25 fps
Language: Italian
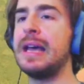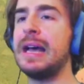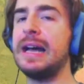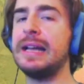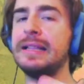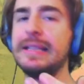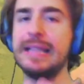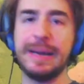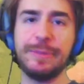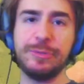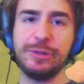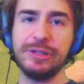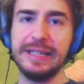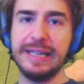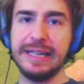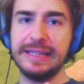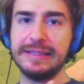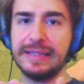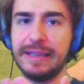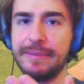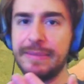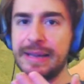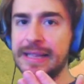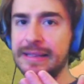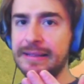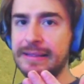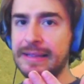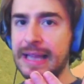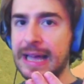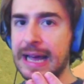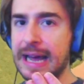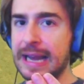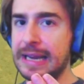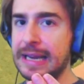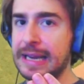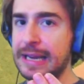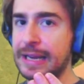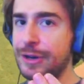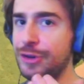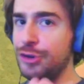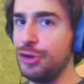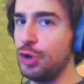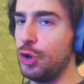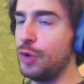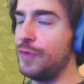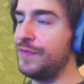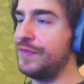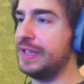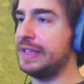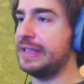Andiamo direttamente alle
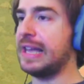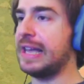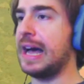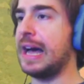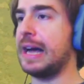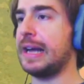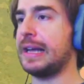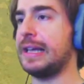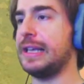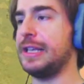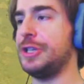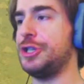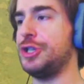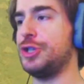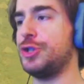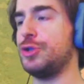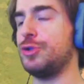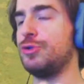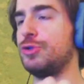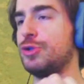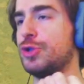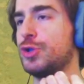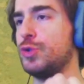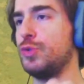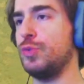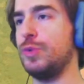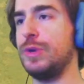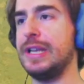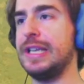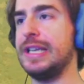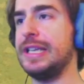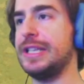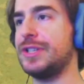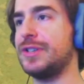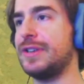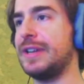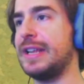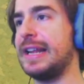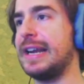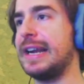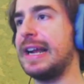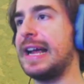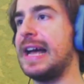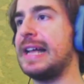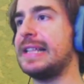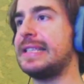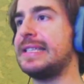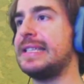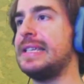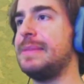novità che ci sono sull'isola,
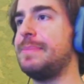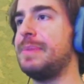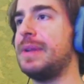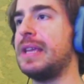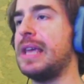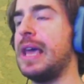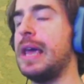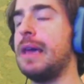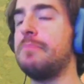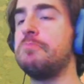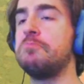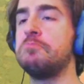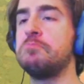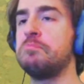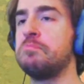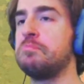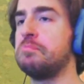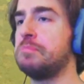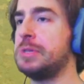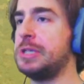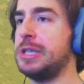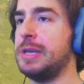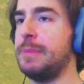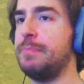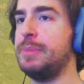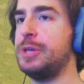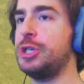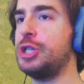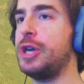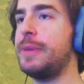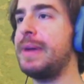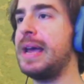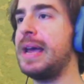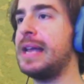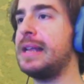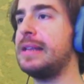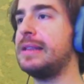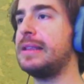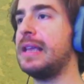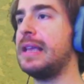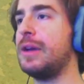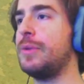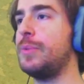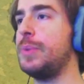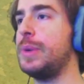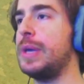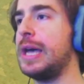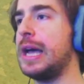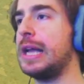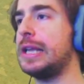ragazzi, perché
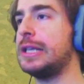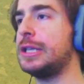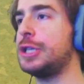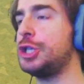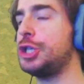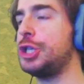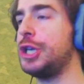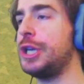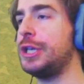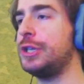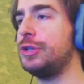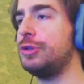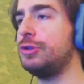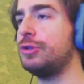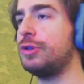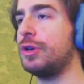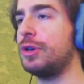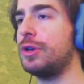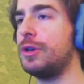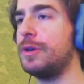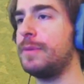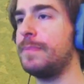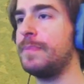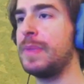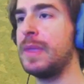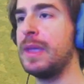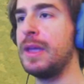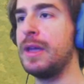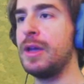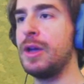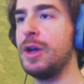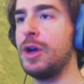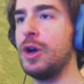semplicemente qui al centro